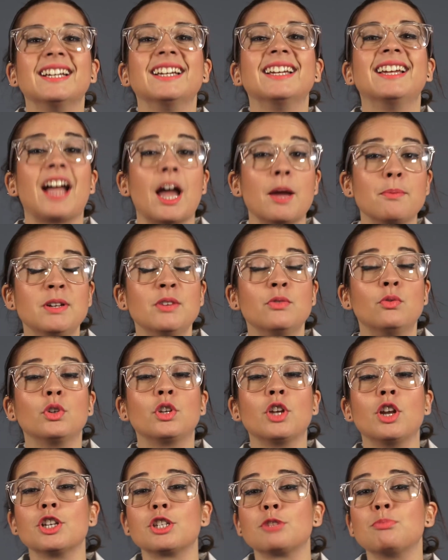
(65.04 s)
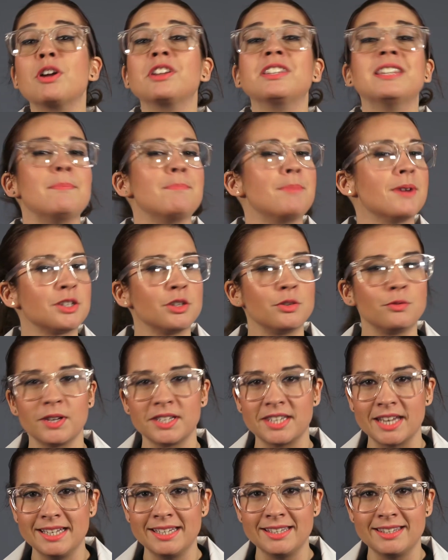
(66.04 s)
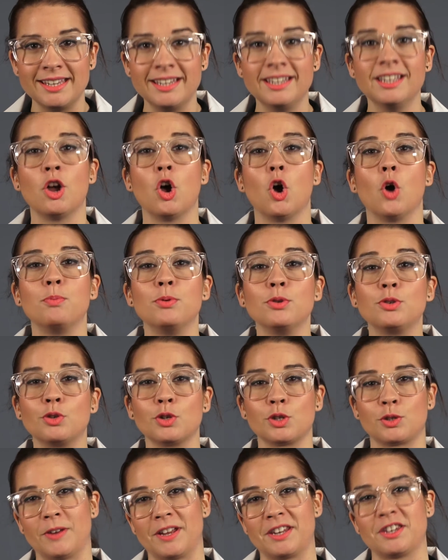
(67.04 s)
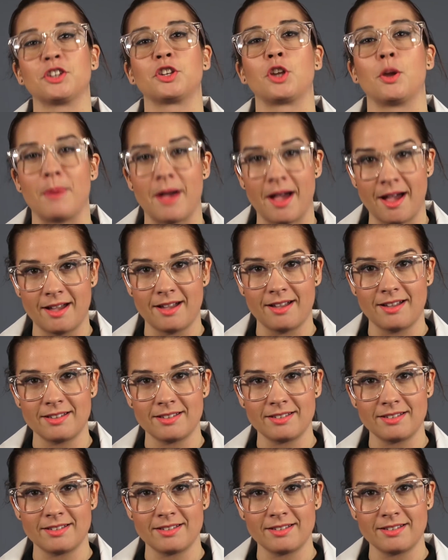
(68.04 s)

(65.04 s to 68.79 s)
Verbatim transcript: Et rappelez-vous que le smog n'est pas une fatalité, on peut tous faire notre part.